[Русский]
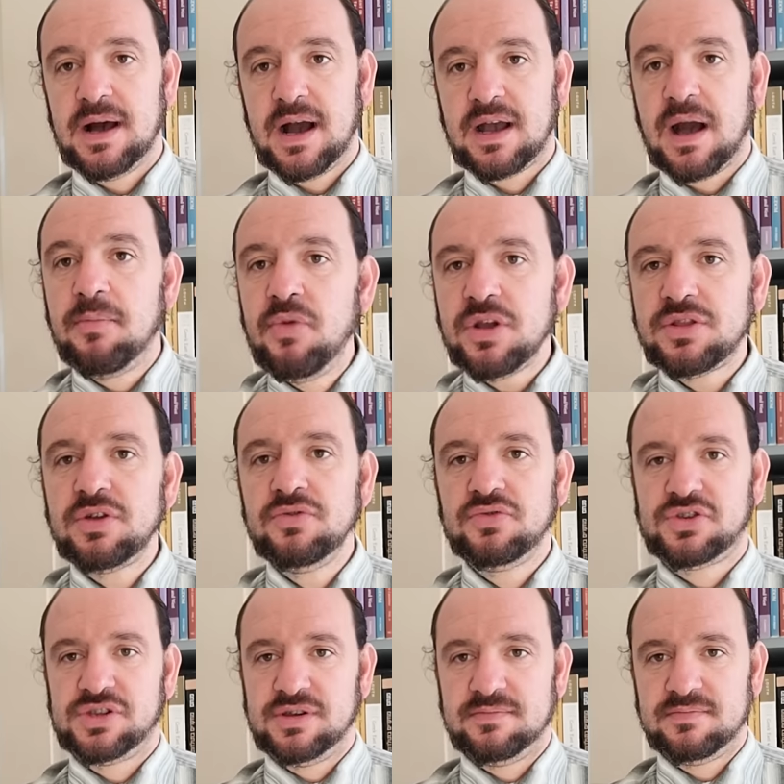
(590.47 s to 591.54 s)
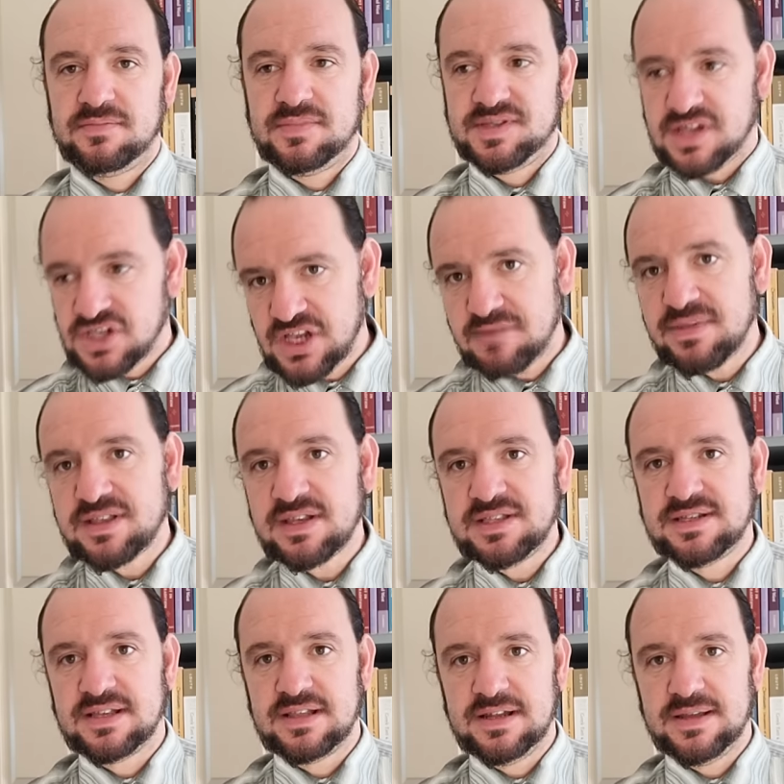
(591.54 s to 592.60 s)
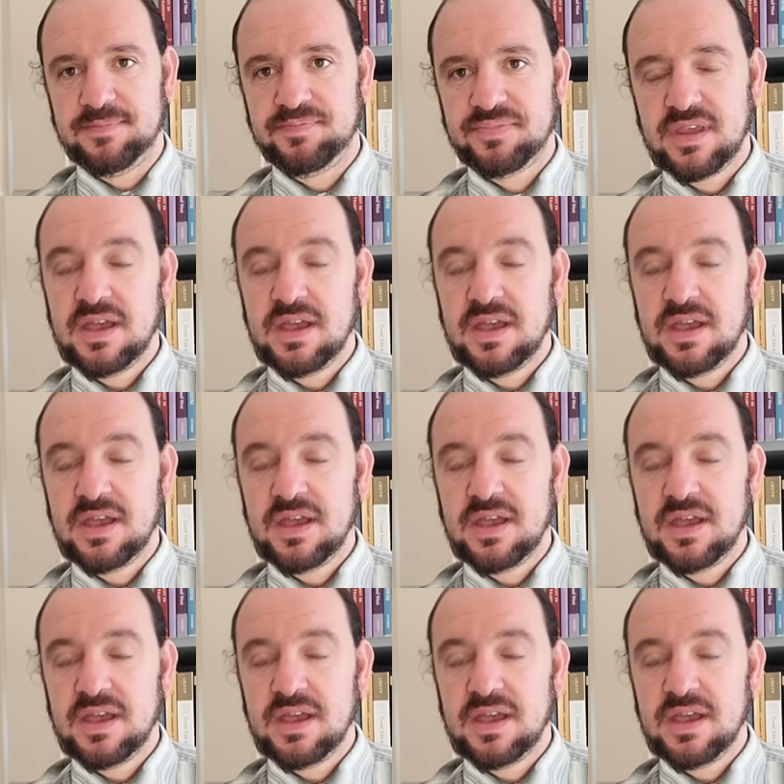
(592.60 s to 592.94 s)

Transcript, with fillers: Кому это нужно? Зачем это делали?